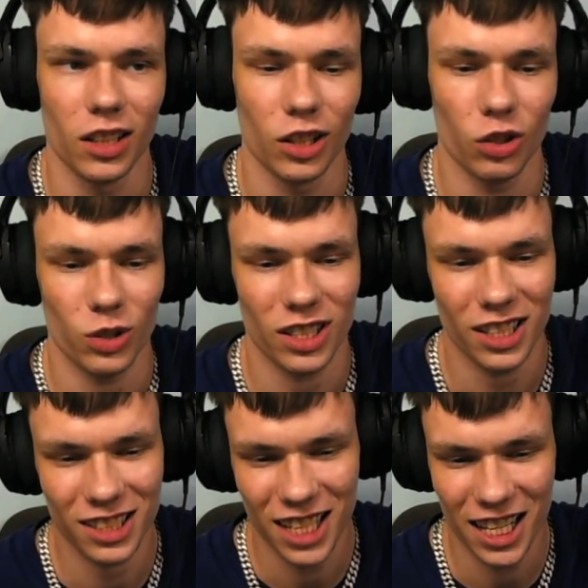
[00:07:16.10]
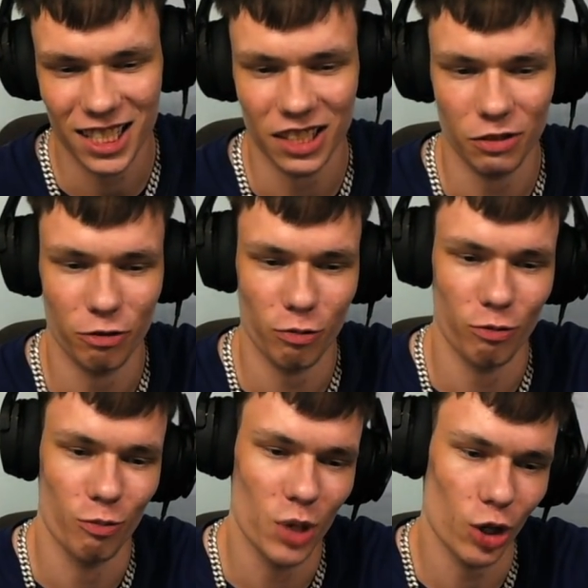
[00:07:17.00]
То есть они, знаете, они
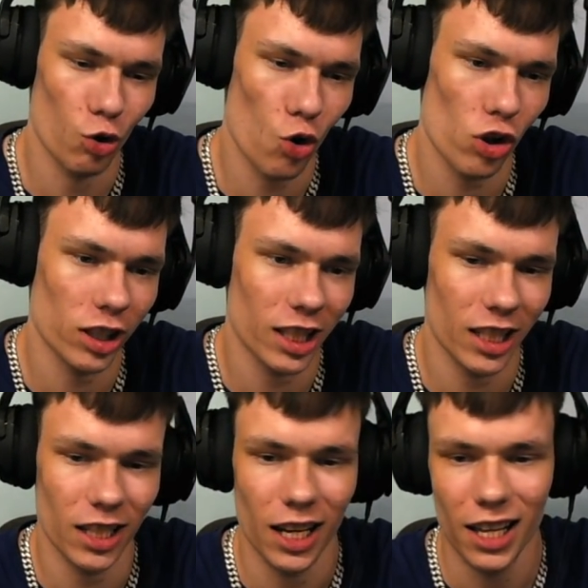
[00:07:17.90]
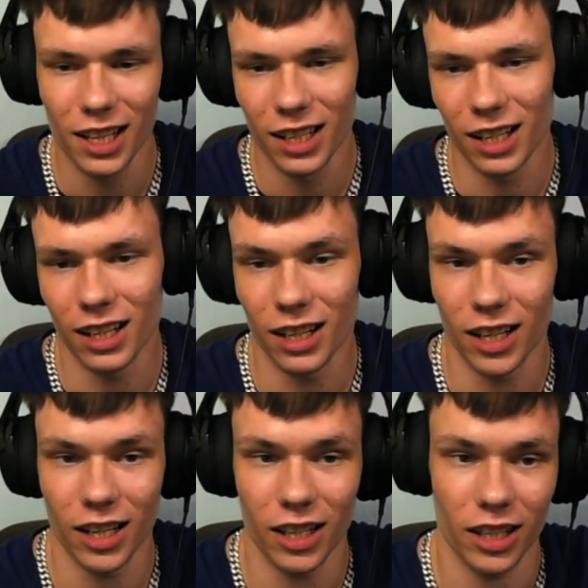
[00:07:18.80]
в меру колкие
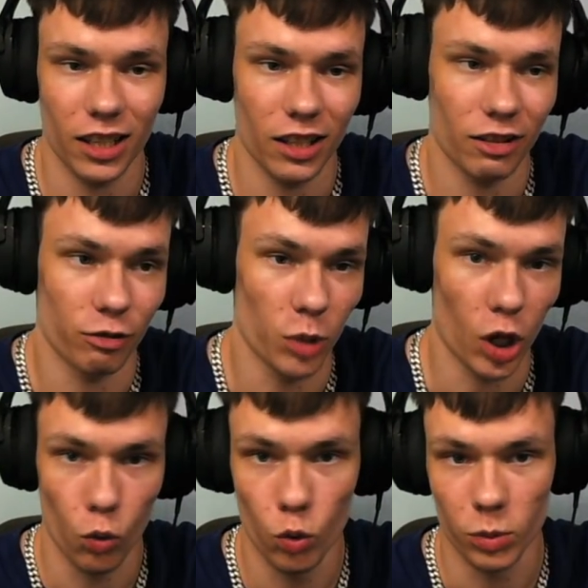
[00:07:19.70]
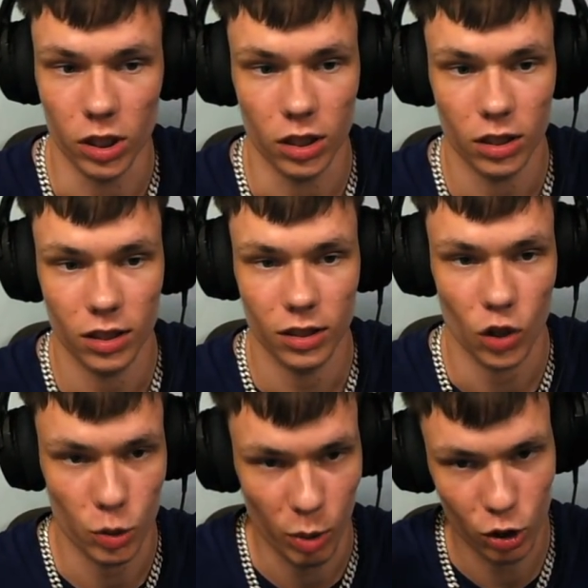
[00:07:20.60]
э, и в меру умные. То
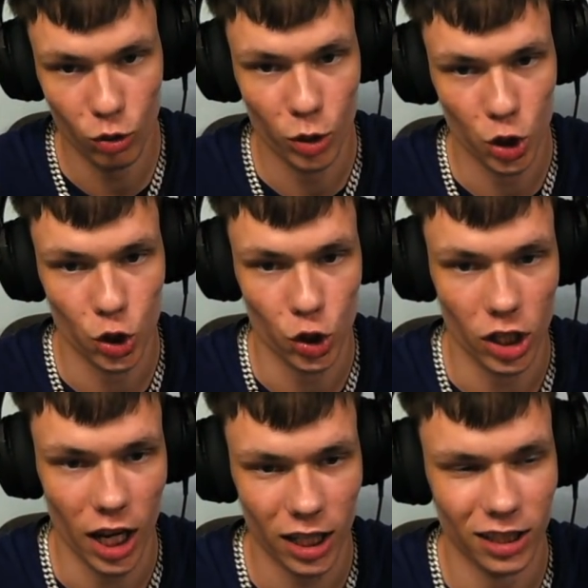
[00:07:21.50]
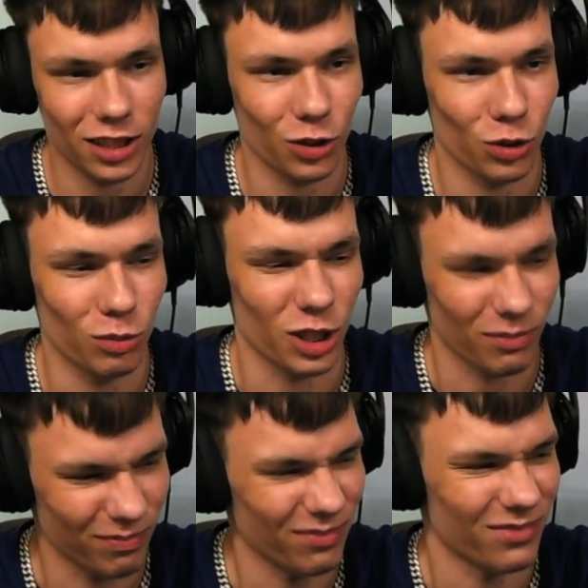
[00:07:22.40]
есть подумать чуть-чуть надо, и ты такой думаешь,
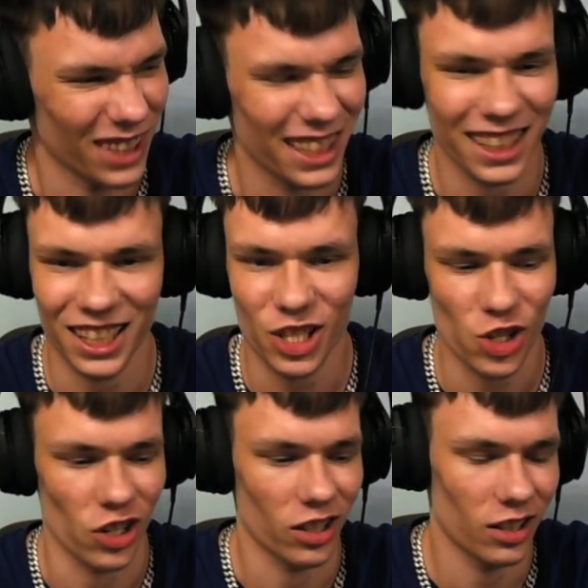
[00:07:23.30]
«М, а это хорошо.